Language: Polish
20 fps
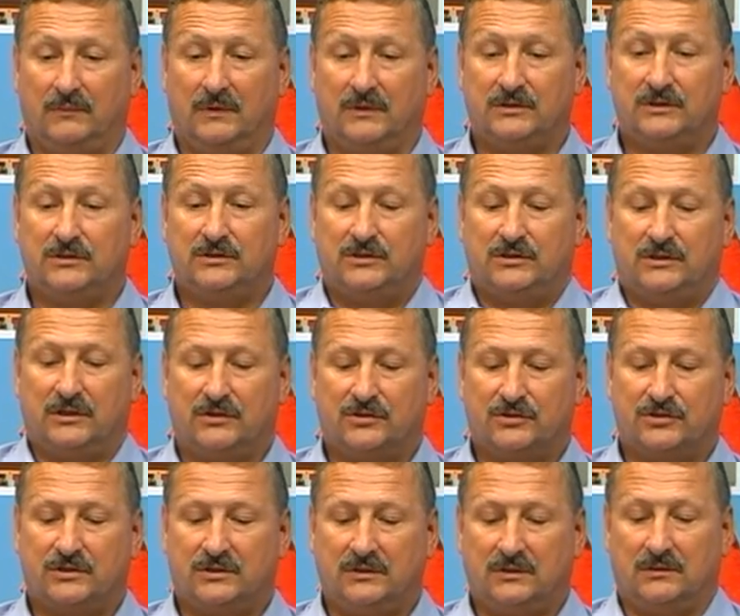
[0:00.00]
Na dzień
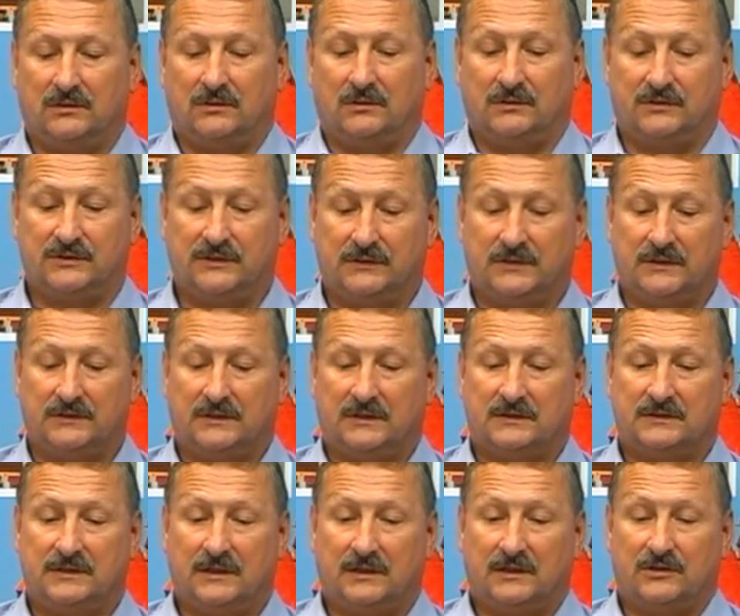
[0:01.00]
dzisiejszy no, sytuacja
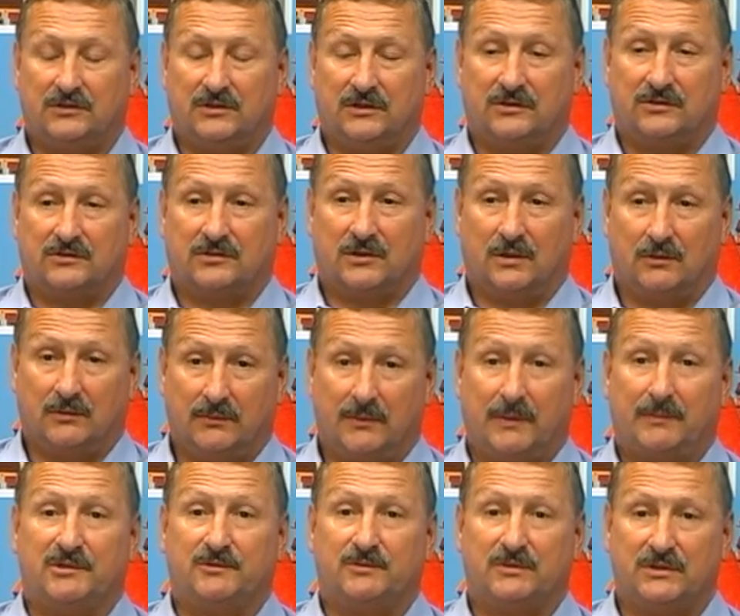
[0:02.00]
jest taka, że szkoła
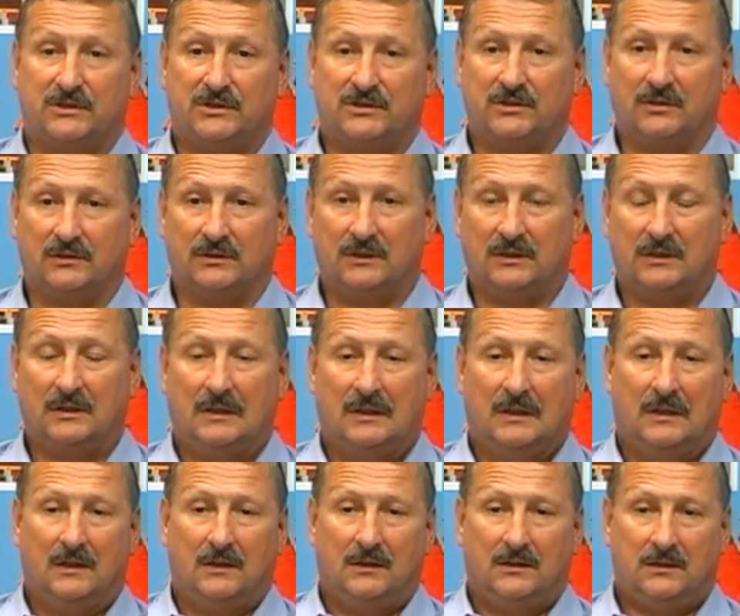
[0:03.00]
ma być przeniesiona
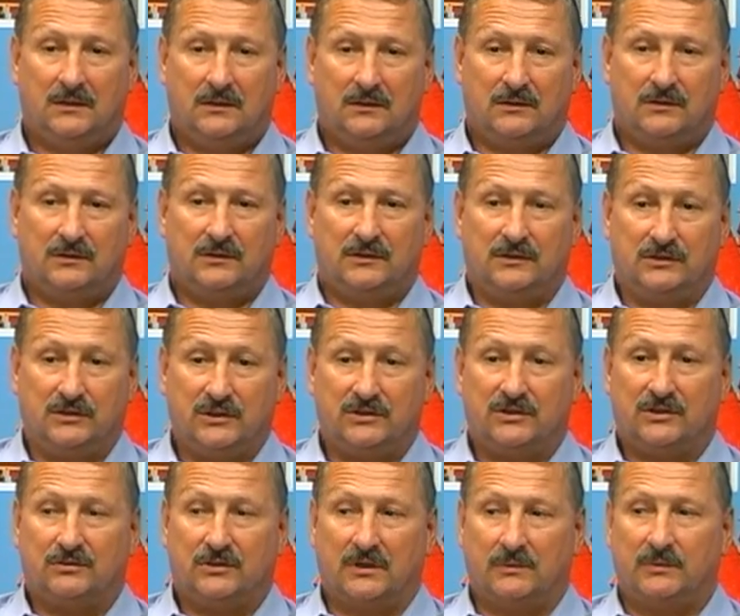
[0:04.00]
i
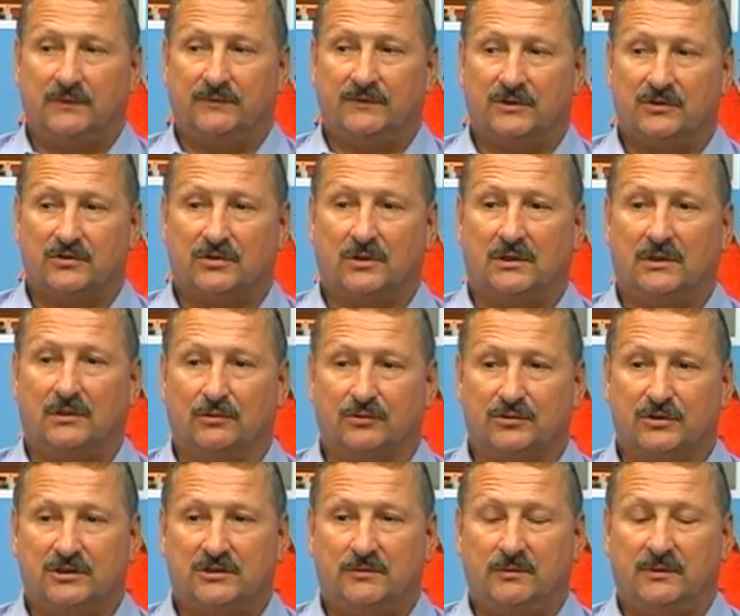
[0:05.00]
dzieci, które będą w tej szkole
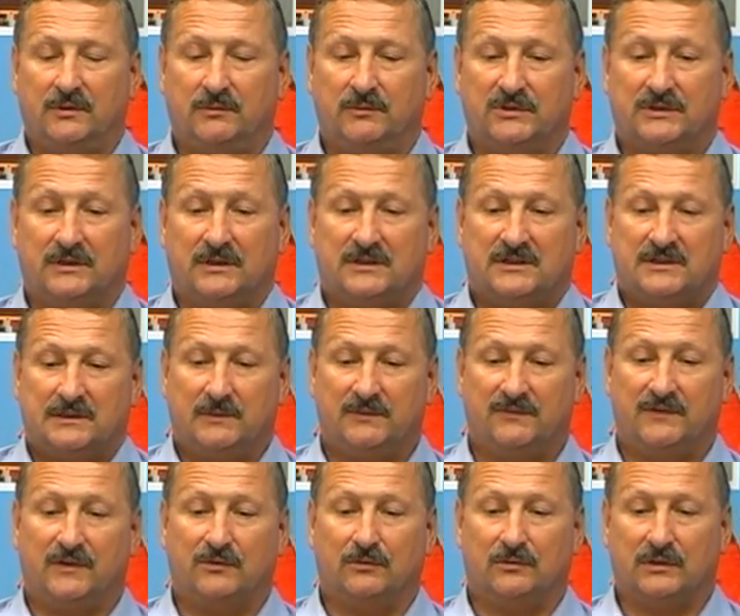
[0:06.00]
uczyć, będą mieć takie same
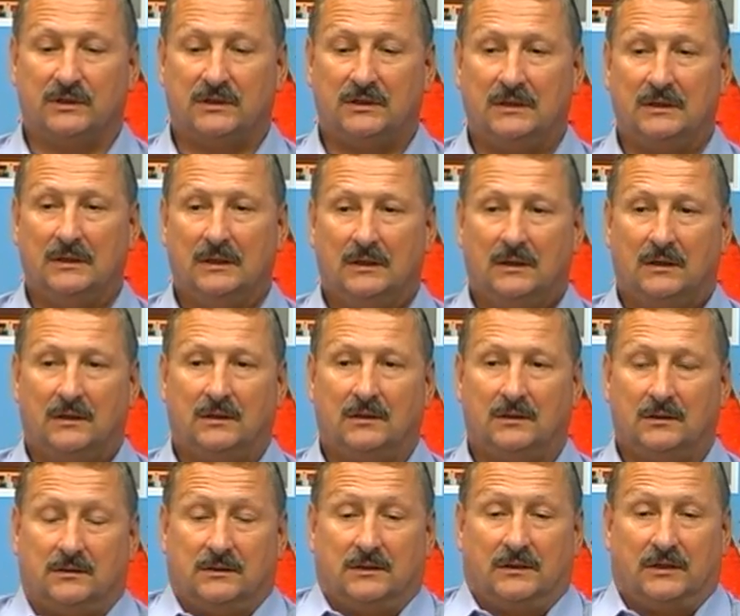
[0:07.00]
warunki
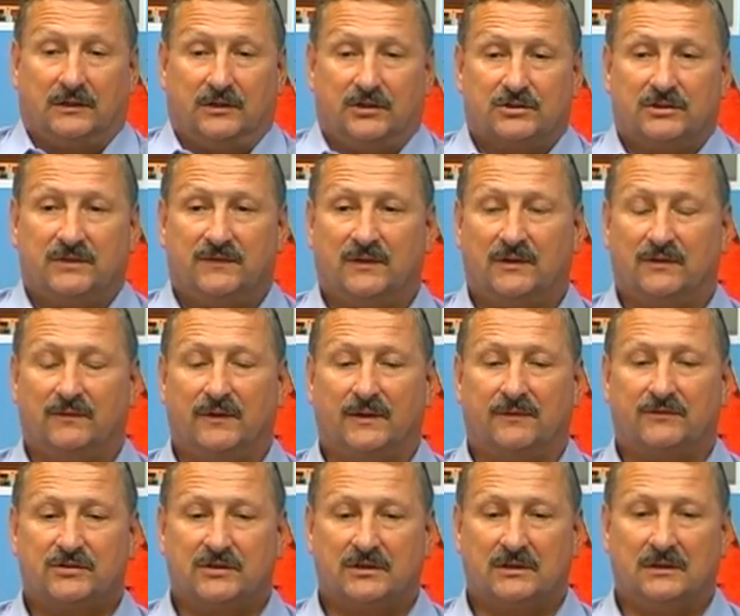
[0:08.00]
dydaktyczne,
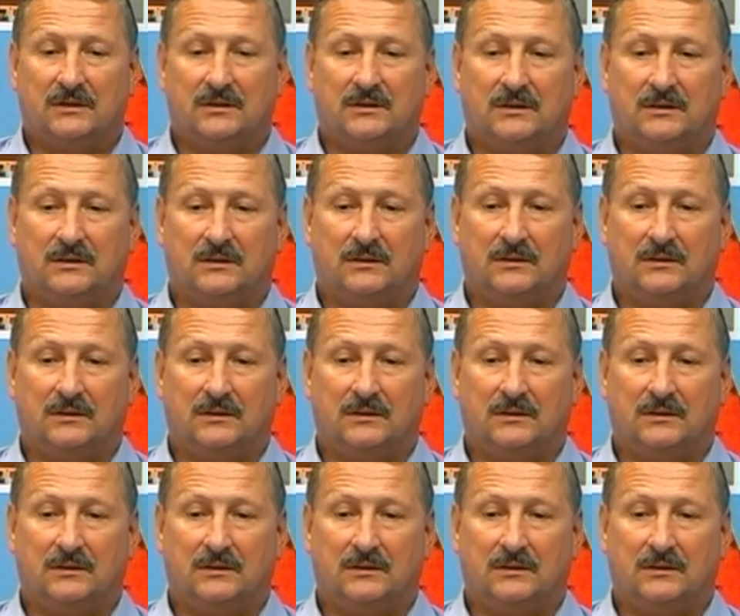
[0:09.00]
wychowawcze